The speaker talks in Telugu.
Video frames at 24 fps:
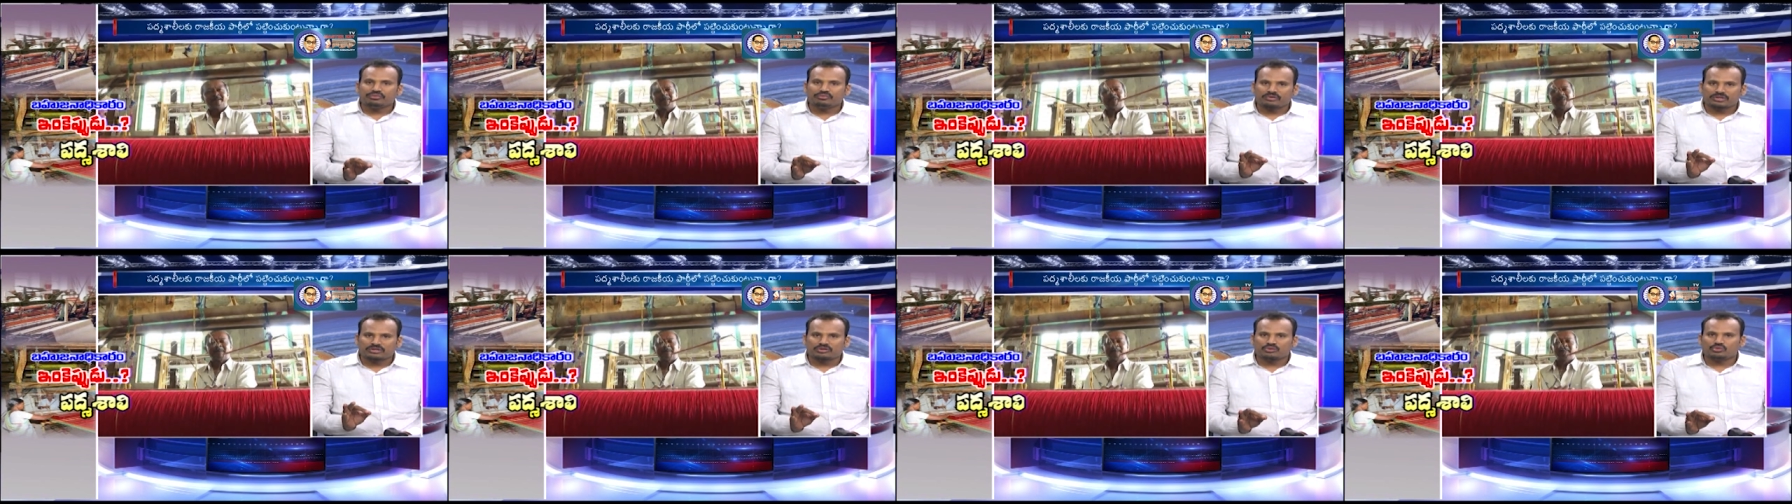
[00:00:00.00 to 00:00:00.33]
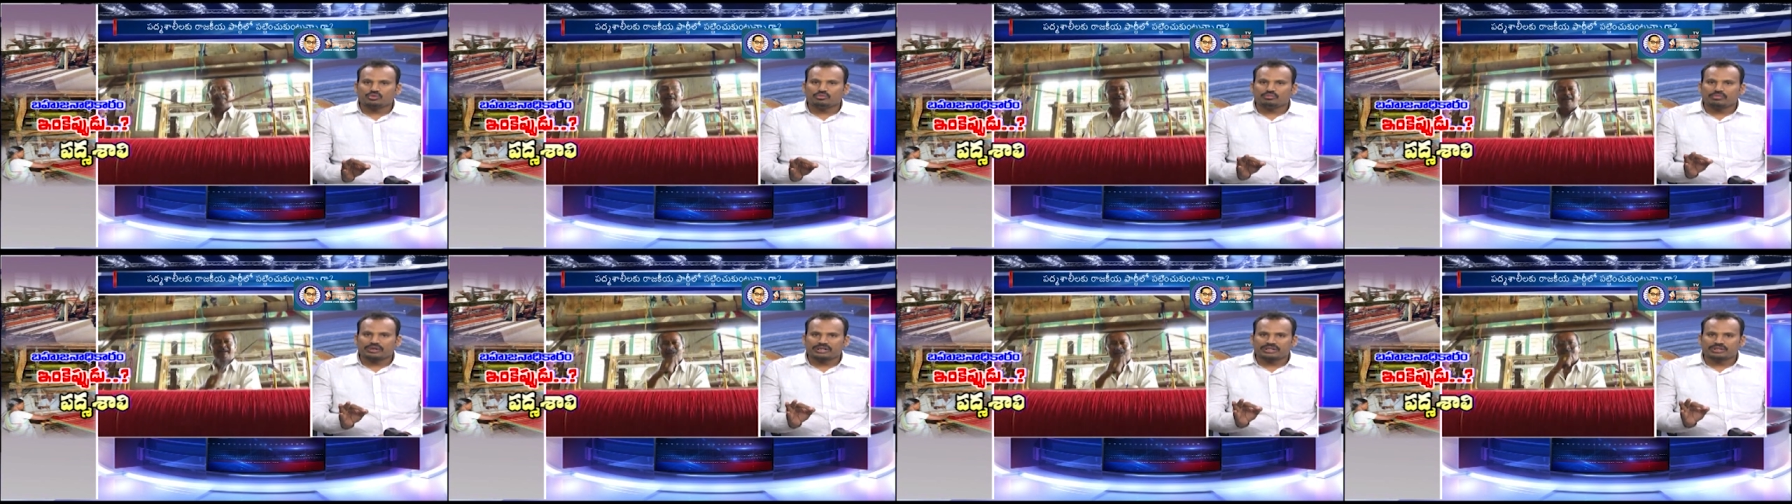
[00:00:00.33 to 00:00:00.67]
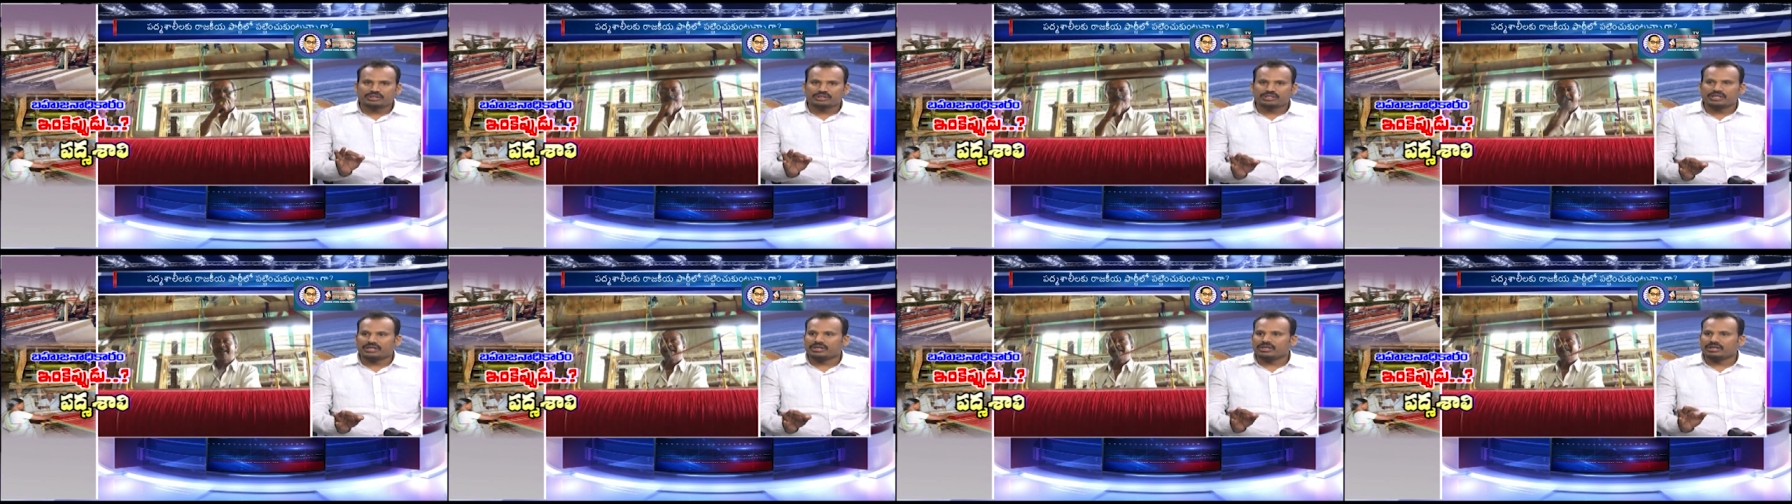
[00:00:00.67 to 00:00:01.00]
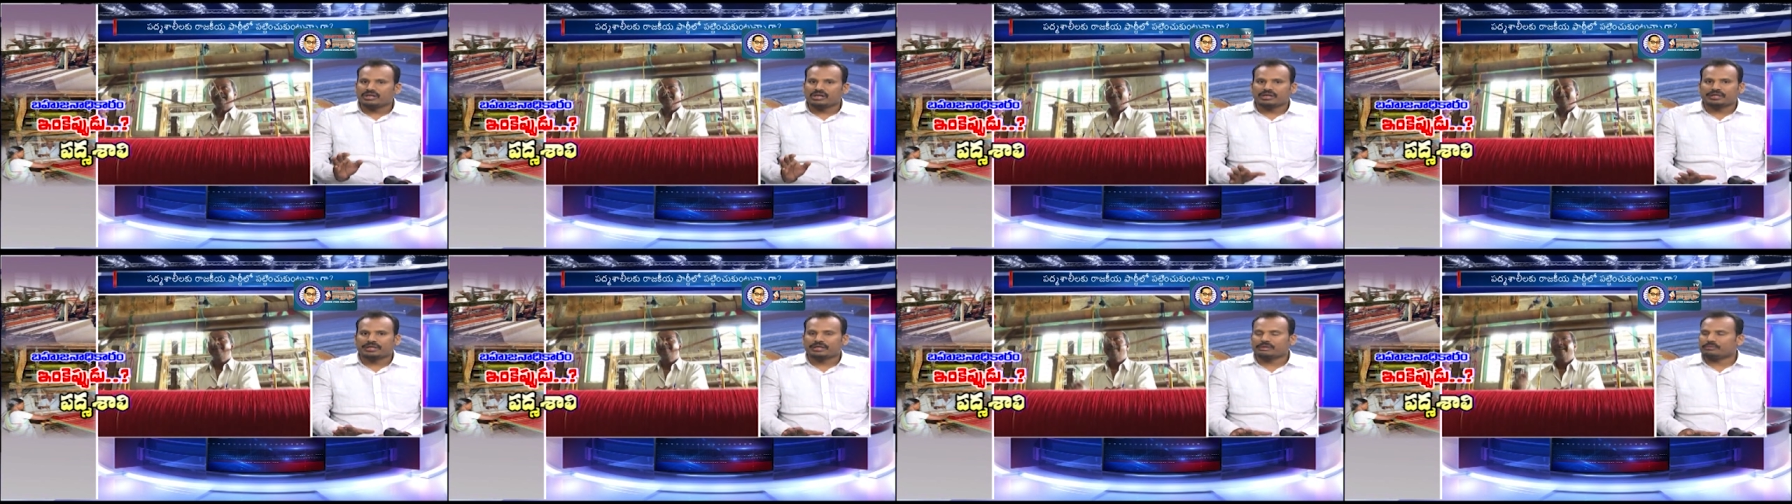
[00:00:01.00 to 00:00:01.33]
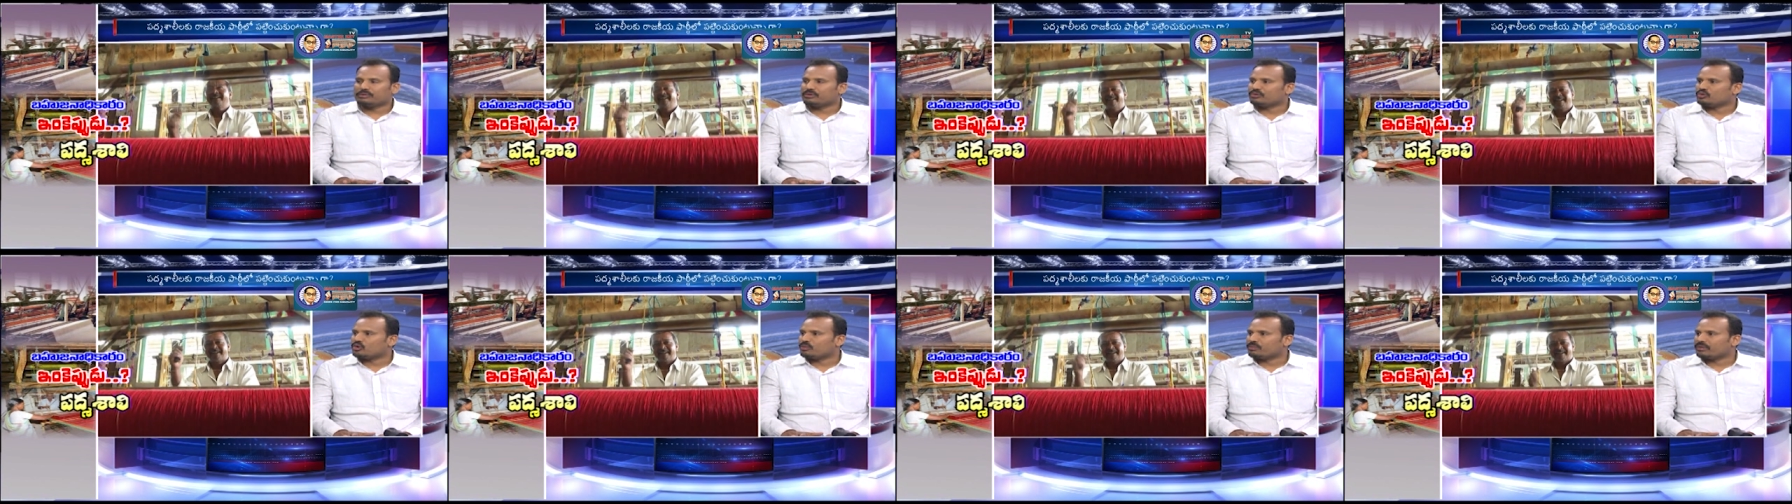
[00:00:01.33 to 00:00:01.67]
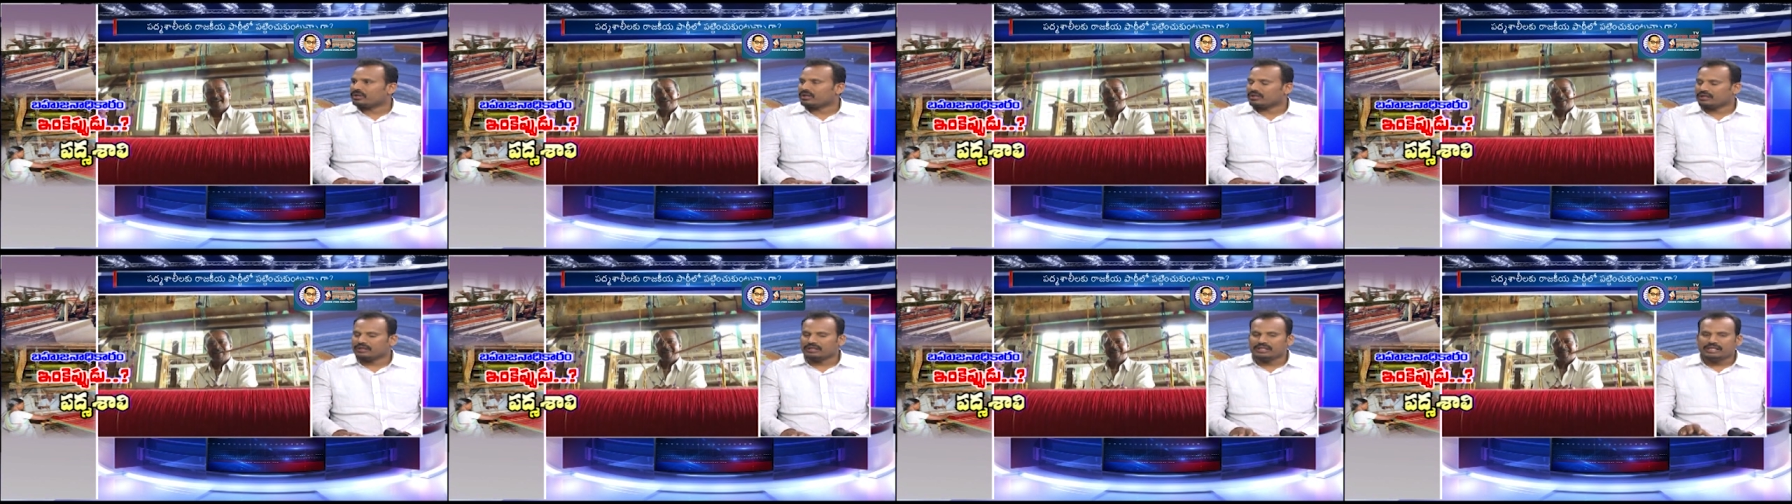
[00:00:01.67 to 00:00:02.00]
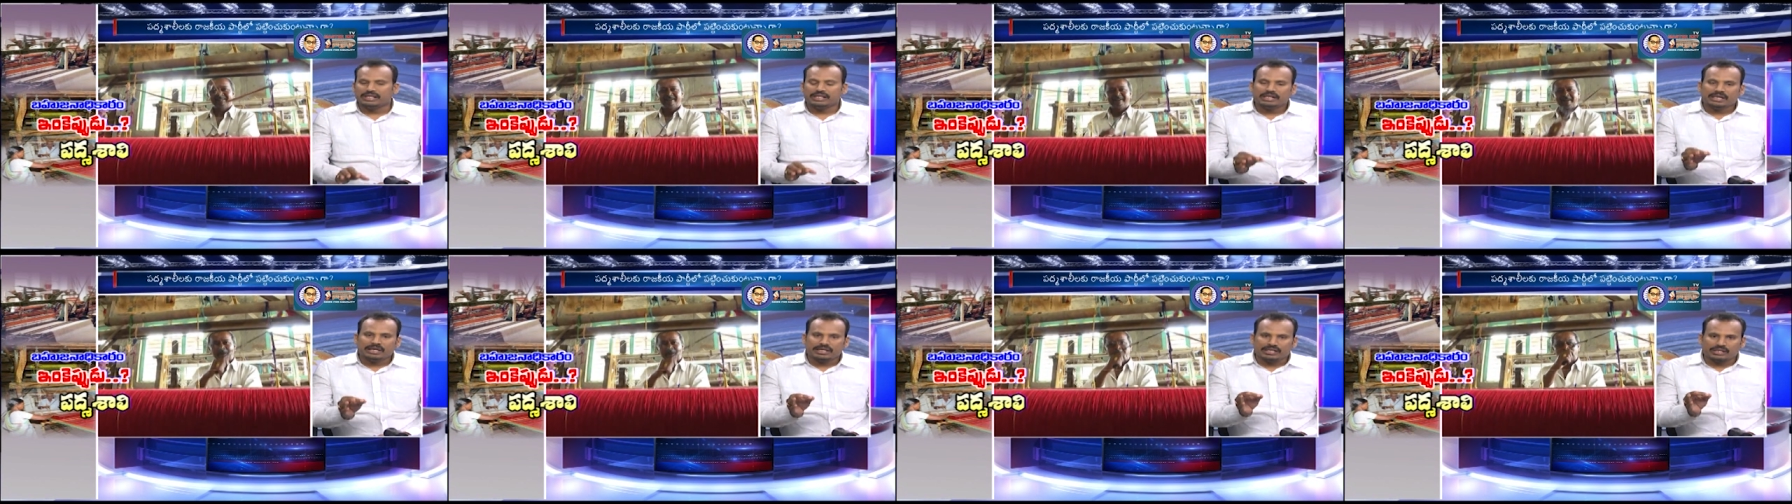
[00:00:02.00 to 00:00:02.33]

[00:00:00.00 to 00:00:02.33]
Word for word: వస్తు బహిష్కరణ కార్యక్రమం లోపల ఈ